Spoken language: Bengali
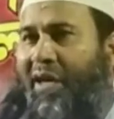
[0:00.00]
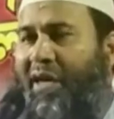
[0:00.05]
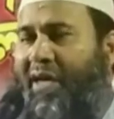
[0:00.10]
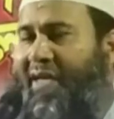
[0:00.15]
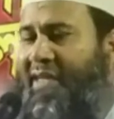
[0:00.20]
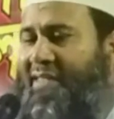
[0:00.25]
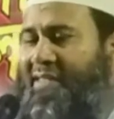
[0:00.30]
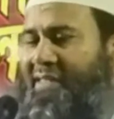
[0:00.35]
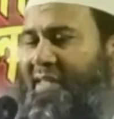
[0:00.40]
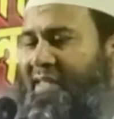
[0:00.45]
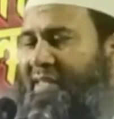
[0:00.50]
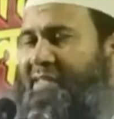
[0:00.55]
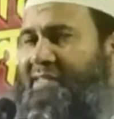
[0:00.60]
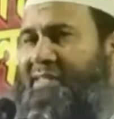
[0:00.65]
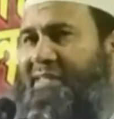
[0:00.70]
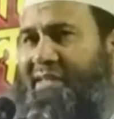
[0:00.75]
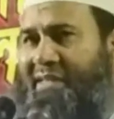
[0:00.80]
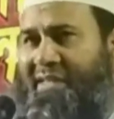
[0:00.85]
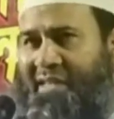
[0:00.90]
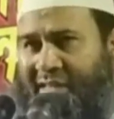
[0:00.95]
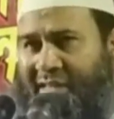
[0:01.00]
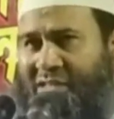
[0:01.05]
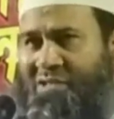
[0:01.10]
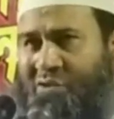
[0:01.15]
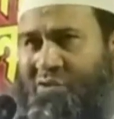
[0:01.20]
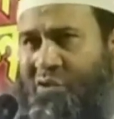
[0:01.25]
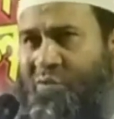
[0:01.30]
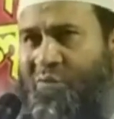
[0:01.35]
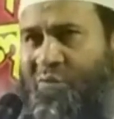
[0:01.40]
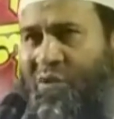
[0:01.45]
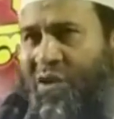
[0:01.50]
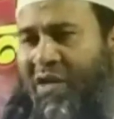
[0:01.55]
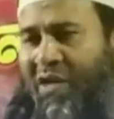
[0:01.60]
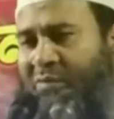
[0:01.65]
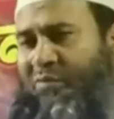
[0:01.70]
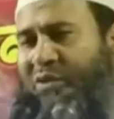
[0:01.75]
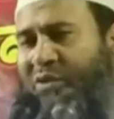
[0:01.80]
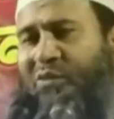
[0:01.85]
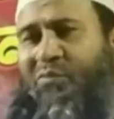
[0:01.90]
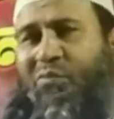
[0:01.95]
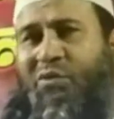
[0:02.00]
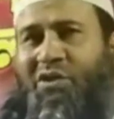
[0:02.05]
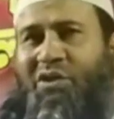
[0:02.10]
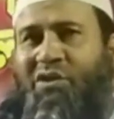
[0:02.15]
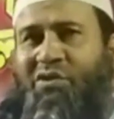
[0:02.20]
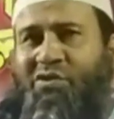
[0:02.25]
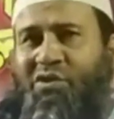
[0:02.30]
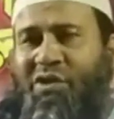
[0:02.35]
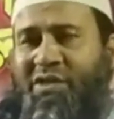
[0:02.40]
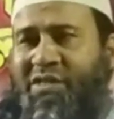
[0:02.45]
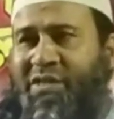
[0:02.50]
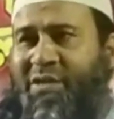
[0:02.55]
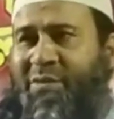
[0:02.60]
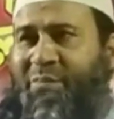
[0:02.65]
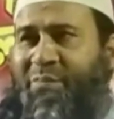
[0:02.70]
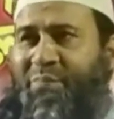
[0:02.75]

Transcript: আরেকটি হাদিসে হাদিস সহি বোখারের মধ্যে বর্ণিত হয়েছে